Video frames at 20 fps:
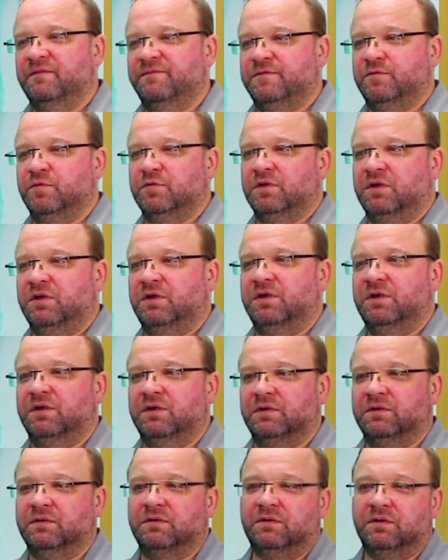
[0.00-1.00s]

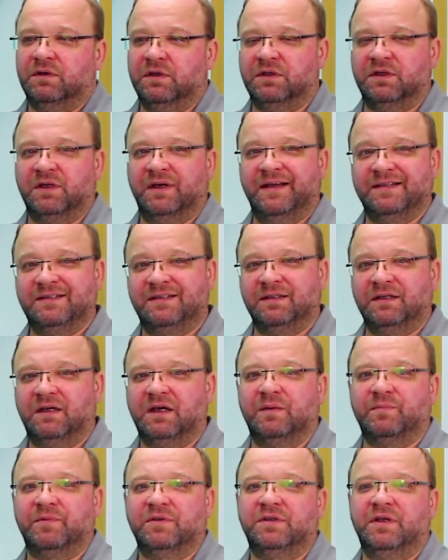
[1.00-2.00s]
все-таки это
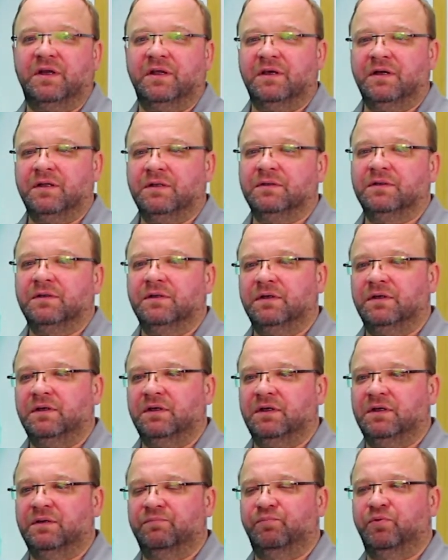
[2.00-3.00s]
1К материал,
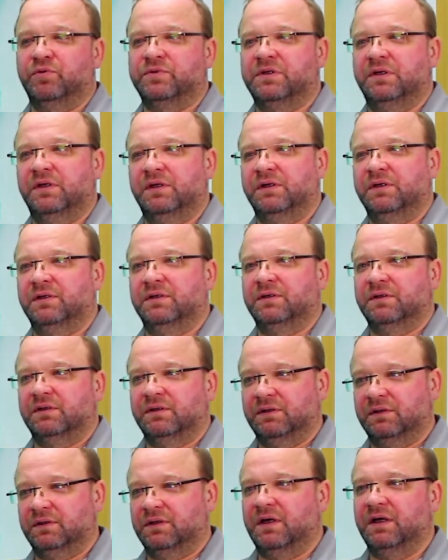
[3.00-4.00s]
и после
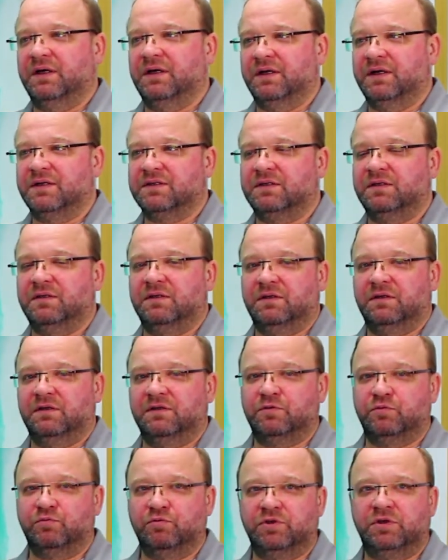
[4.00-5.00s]
окраски и
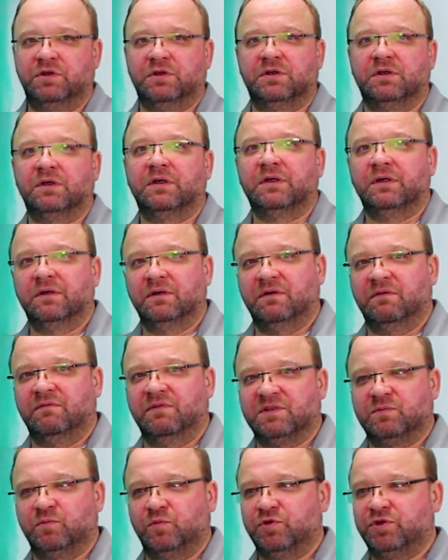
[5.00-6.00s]
сушки
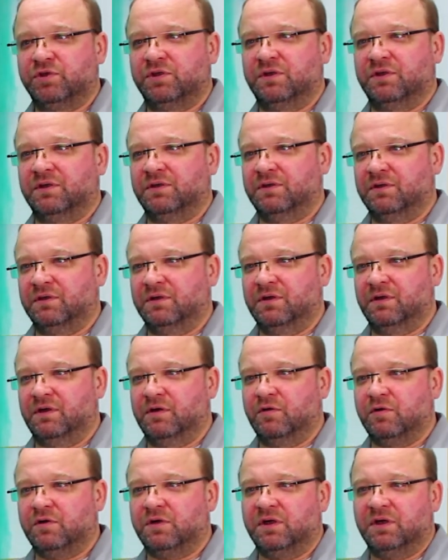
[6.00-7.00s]
возможно, э,
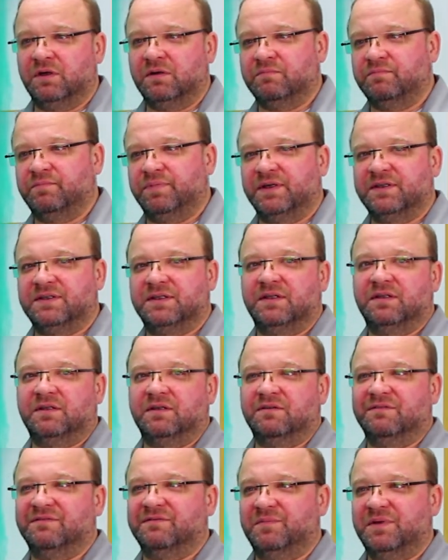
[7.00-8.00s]
легкая
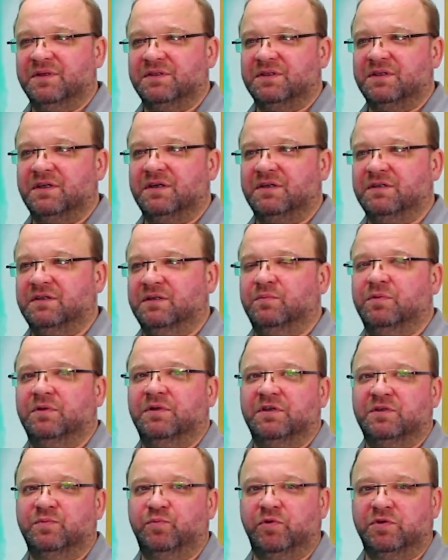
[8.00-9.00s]
просадка в местах, где
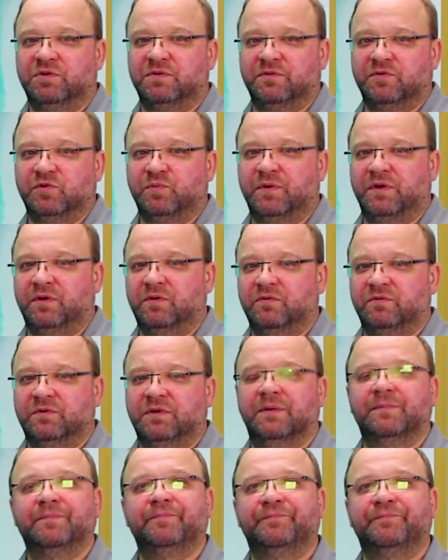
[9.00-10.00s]
была использована шпаклевка.